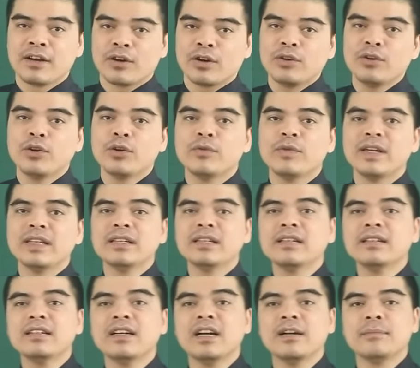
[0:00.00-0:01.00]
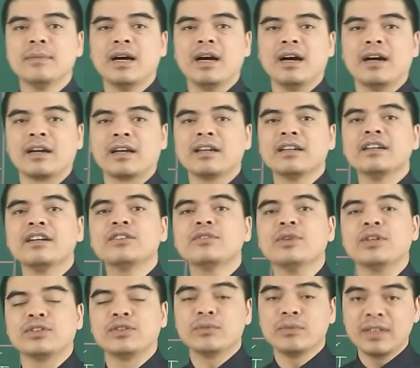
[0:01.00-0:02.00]
Còn đối với những người mà ở cái ngưỡng
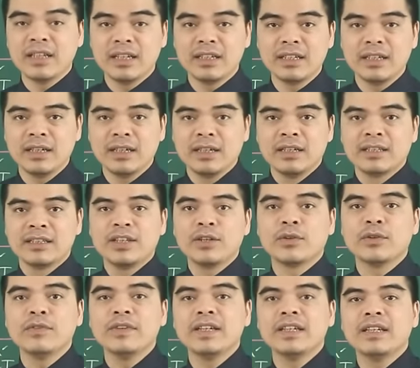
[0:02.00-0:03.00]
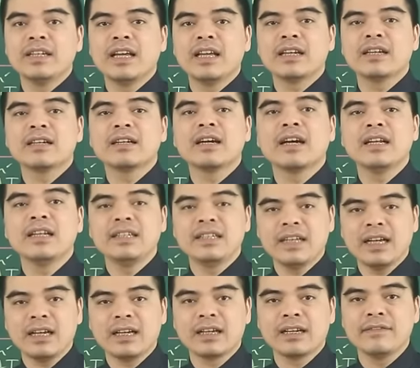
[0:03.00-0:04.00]
tuổi trung niên ấy, thì quý vị nên cân
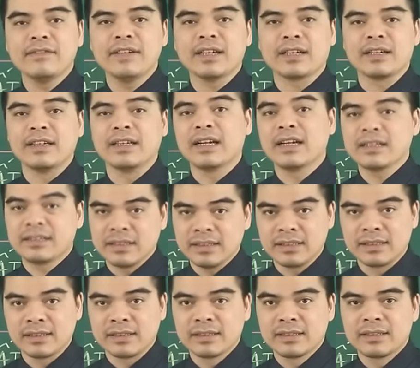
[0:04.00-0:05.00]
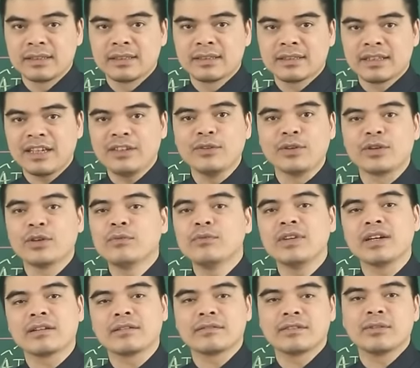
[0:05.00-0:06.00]
nhắc cái việc nghỉ ngang chừng. Thay đổi công
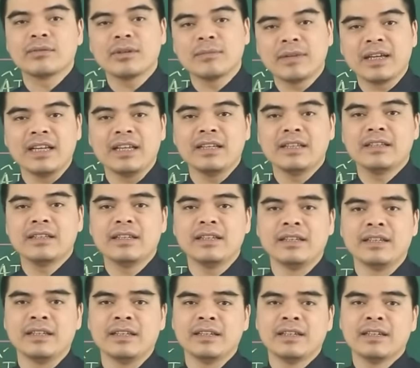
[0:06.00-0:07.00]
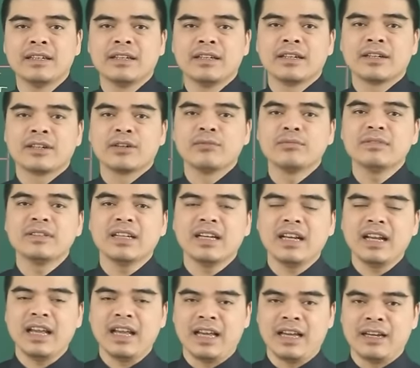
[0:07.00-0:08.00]
việc trong năm nay thì cũng
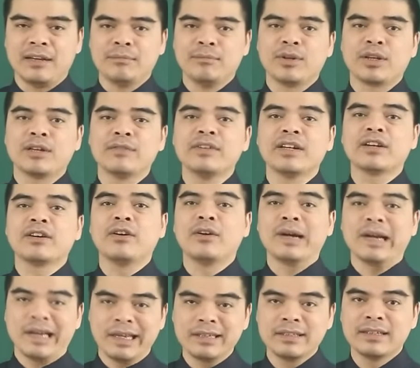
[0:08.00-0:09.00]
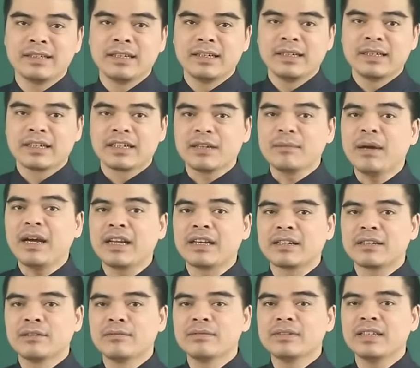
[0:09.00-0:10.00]
sẽ là một cái việc khó khăn. Các bạn
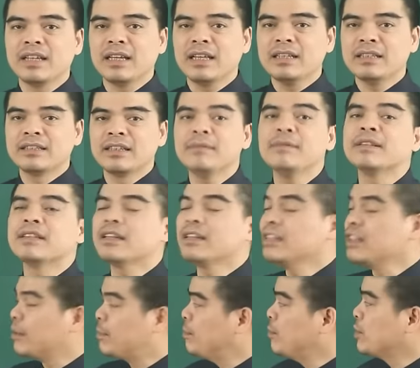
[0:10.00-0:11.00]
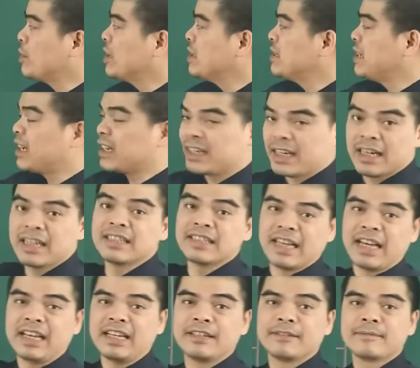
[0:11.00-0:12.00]
cũng sẽ dễ bị thất nghiệp một thời gian khá là
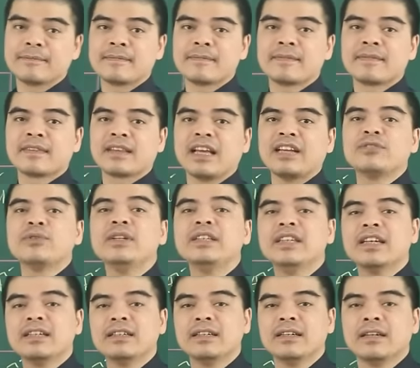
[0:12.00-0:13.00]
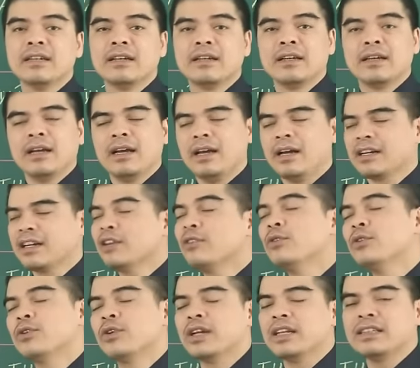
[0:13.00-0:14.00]
dài. Tuy nhiên, các
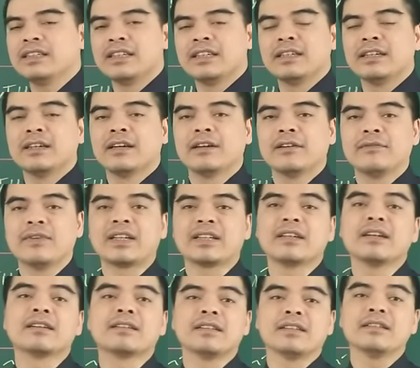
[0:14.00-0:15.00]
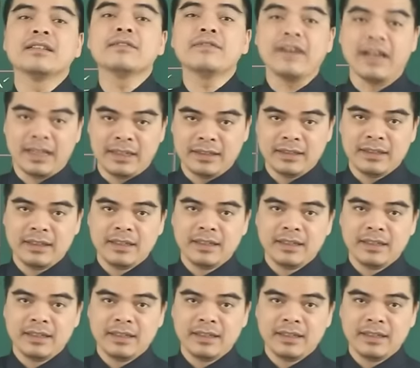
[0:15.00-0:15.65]
cụ nói là vật cực thì tức phản.